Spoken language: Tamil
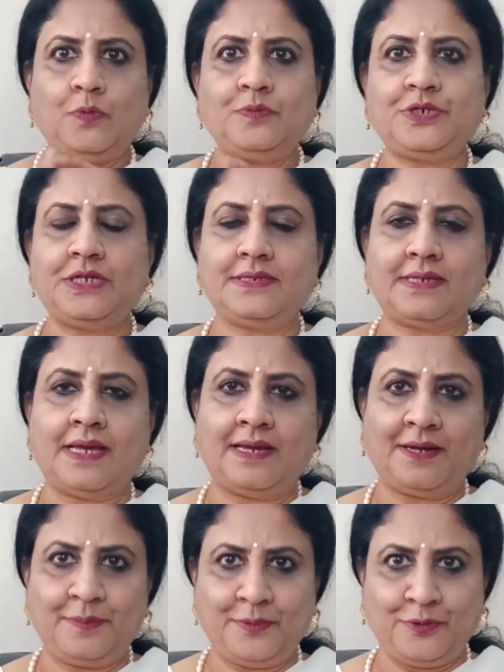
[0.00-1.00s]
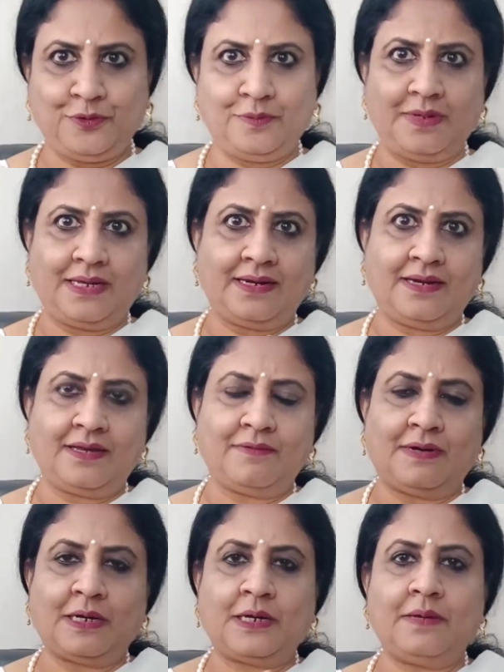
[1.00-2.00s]
ஓம் ஸ்ரீ சாய்ராம் யூடியூப் நேர்களுக்கு
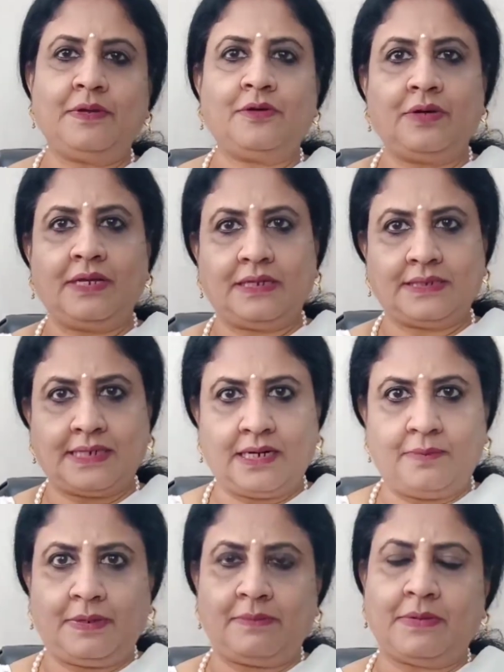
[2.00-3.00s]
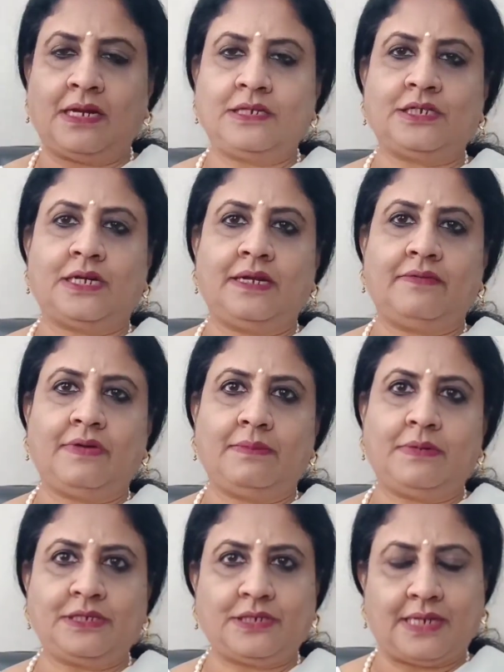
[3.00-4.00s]
வணக்கம் என்னுடைய சேனல் பேர் சாண்டி
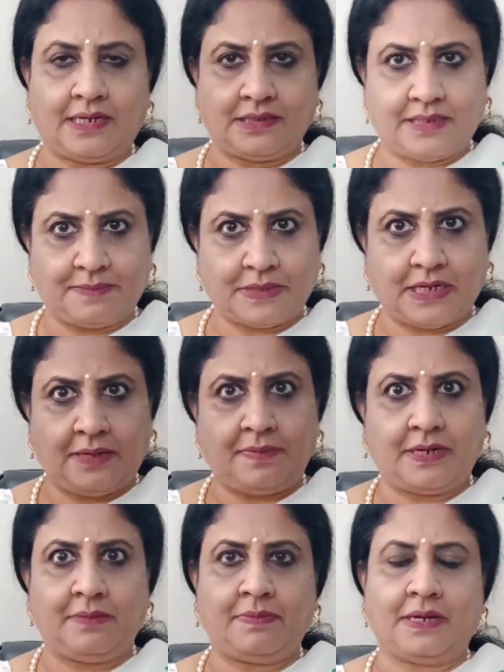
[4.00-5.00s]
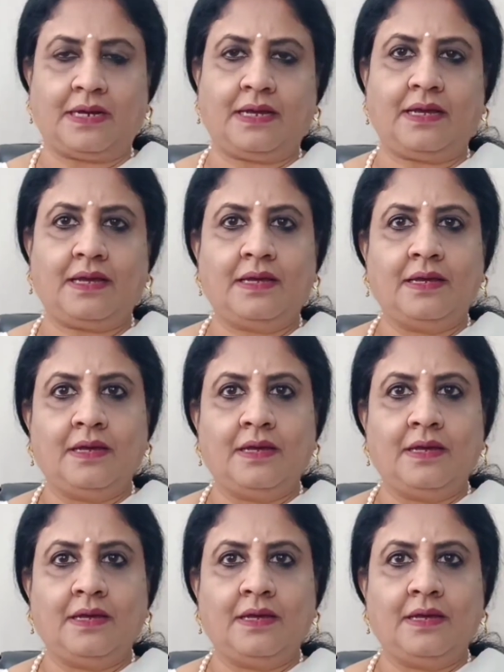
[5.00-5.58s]
வென்விச் சேனல் சப்ஸ்கிரைப் பண்ணி பாருங்கள்